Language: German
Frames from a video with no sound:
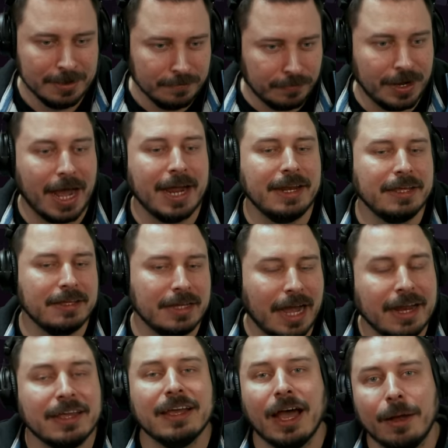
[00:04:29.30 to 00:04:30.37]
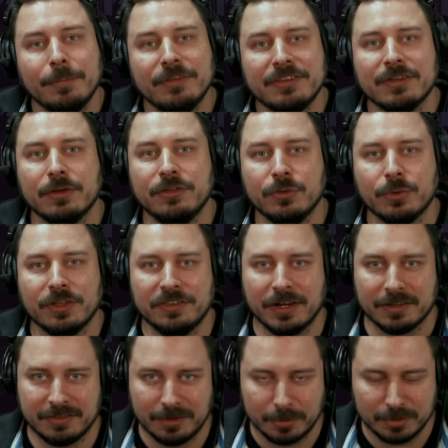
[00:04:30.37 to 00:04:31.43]
von einigen, einige haben das so
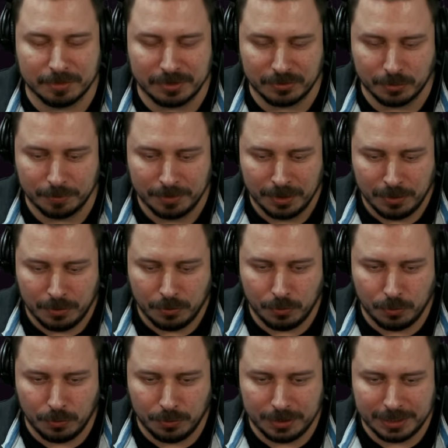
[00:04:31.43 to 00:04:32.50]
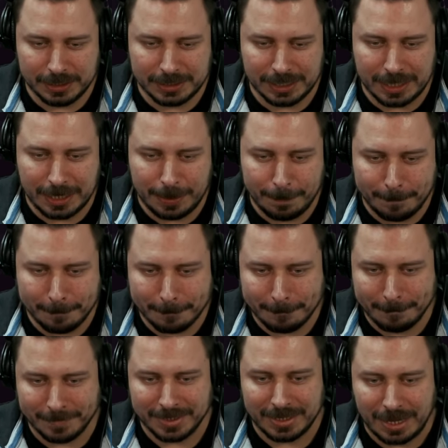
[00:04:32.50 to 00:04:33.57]
gesagt, sagen wir es mal so. Und
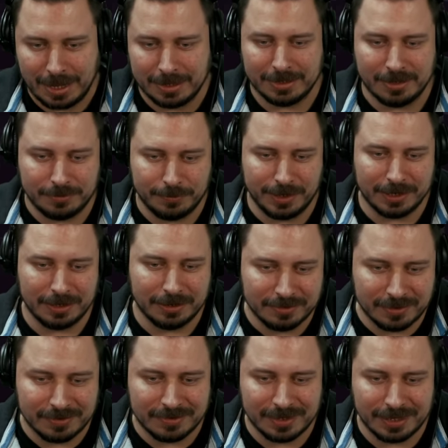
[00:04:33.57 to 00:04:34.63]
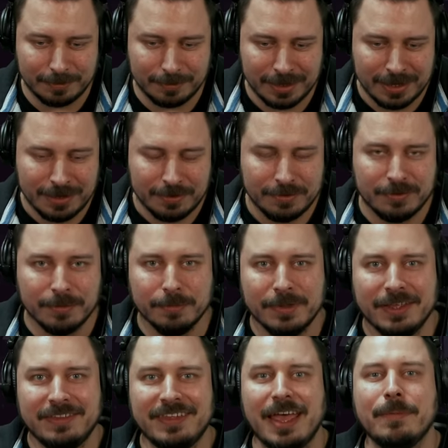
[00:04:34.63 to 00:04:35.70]
ähm, ja, das Ranking-System zum
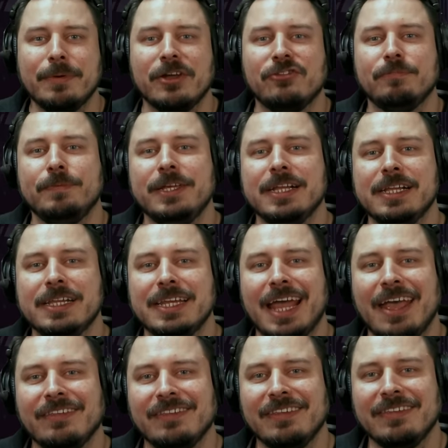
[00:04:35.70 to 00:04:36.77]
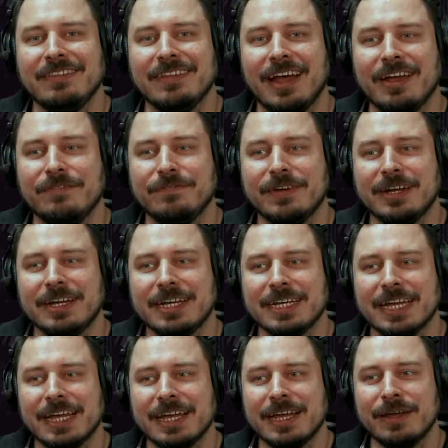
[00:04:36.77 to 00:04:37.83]
selber spielen. Es ist einfach,
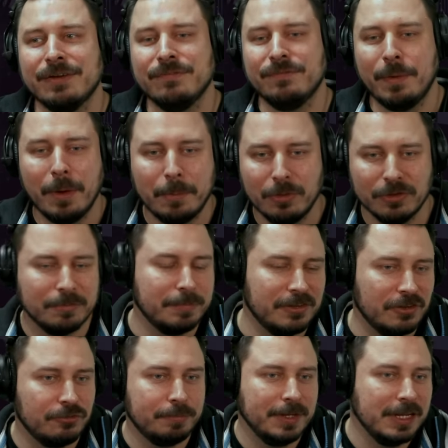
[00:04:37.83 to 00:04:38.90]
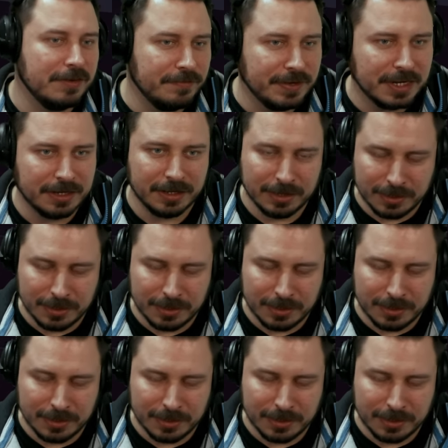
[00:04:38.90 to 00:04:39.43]
äh, wenn man bloß ein bisschen spielen will